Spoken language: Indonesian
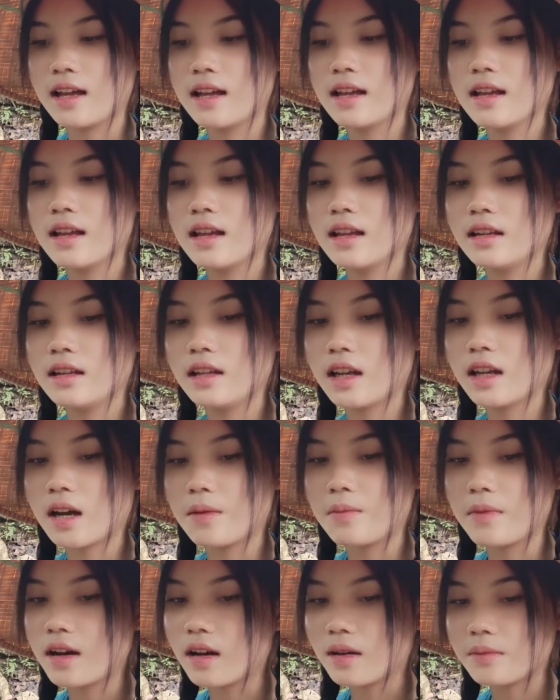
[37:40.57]
Mm -mm. Nikah
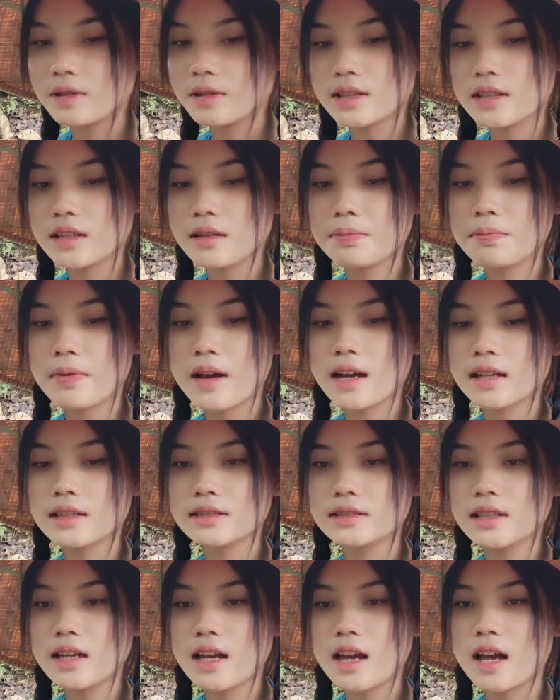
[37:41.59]
mah nggak bisa
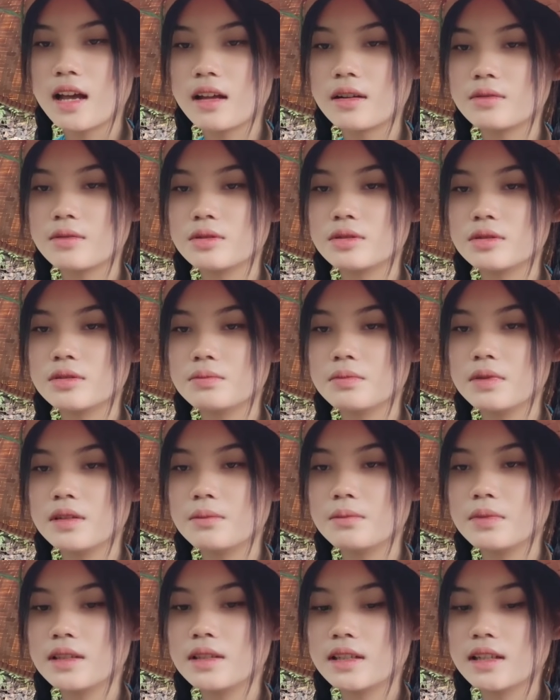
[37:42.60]
dipaksa, harus
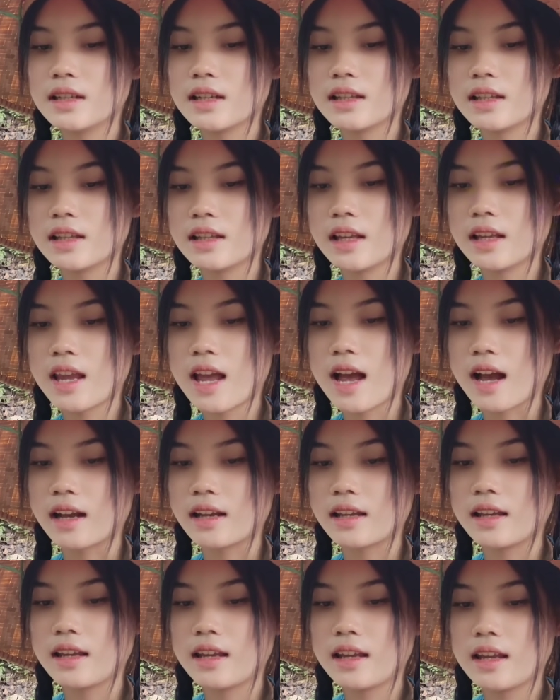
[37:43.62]
bener-bener kitanya
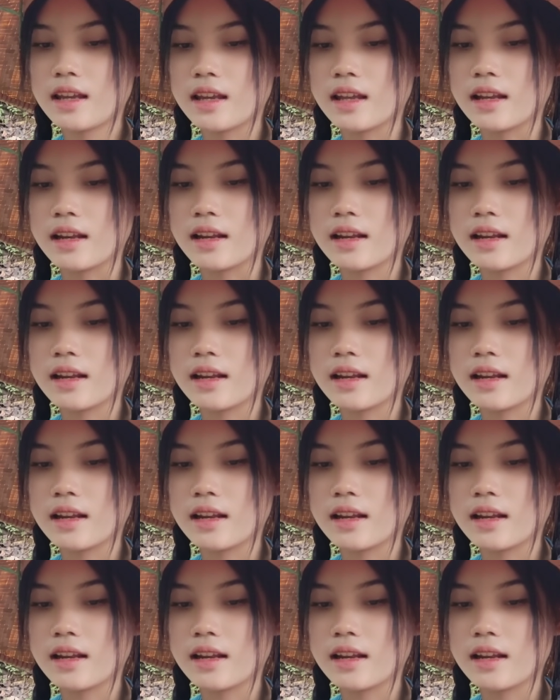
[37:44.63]
yakin.